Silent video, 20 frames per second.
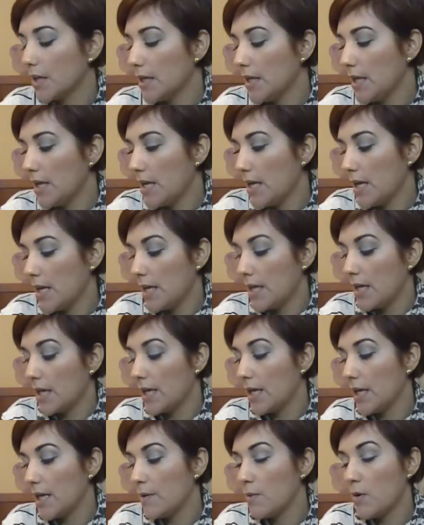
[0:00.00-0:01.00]

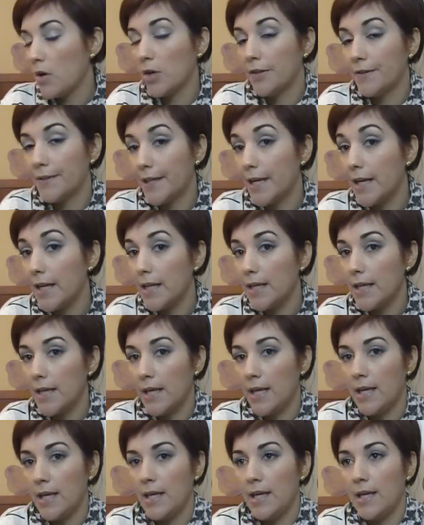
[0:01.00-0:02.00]
Y, bueno, entré
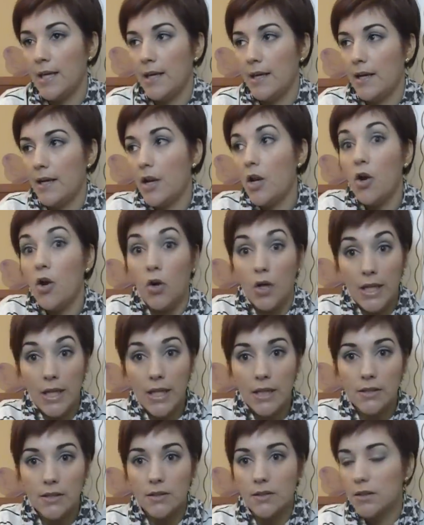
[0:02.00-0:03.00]
y lo
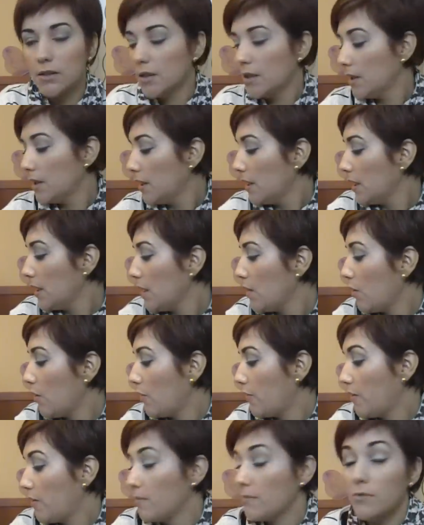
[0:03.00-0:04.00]
olí. Y
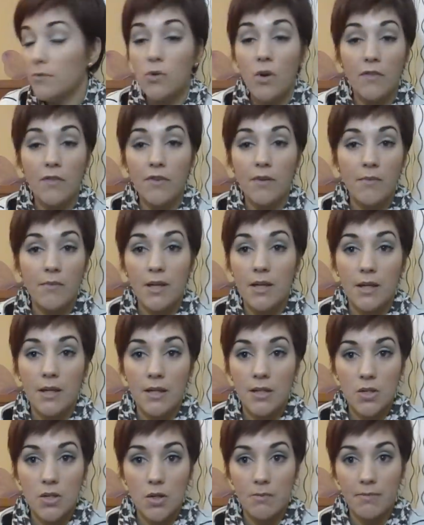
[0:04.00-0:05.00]
bueno, fue, ¿cuál fue
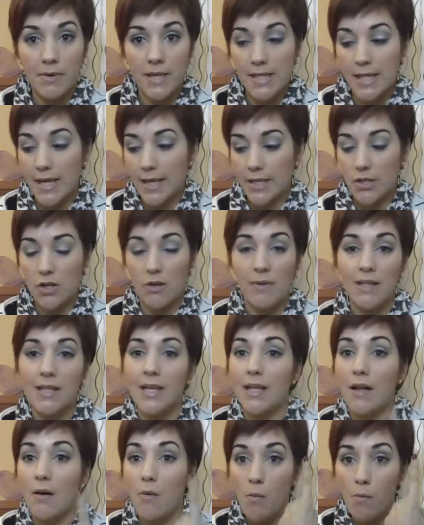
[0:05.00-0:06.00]
mi sorpresa? Que solamente
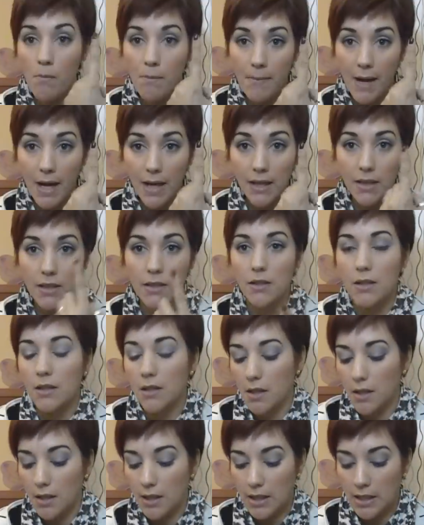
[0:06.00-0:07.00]
quedaba un pack,
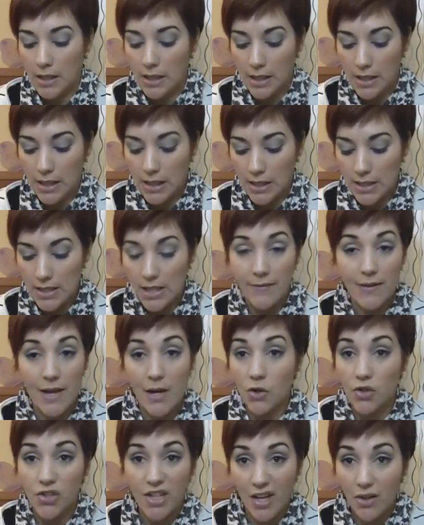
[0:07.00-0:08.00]
se había
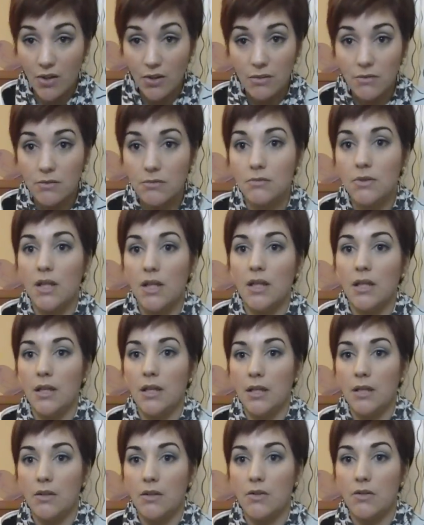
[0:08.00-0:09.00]
agotado,
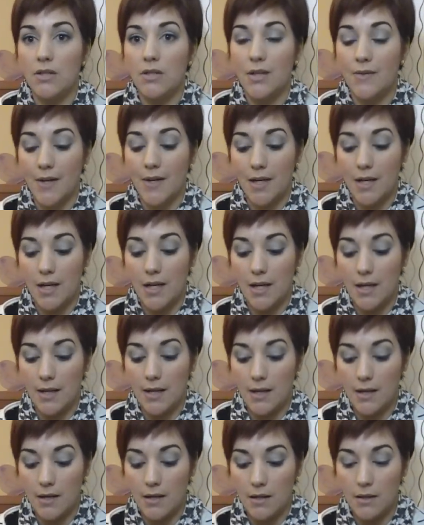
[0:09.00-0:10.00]
no estaba ni
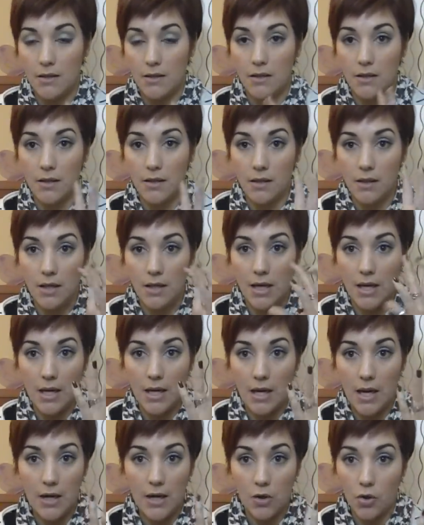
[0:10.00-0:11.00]
el, ni
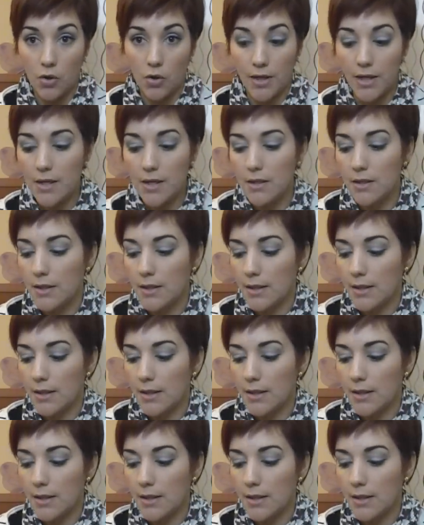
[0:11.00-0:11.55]
la colonia.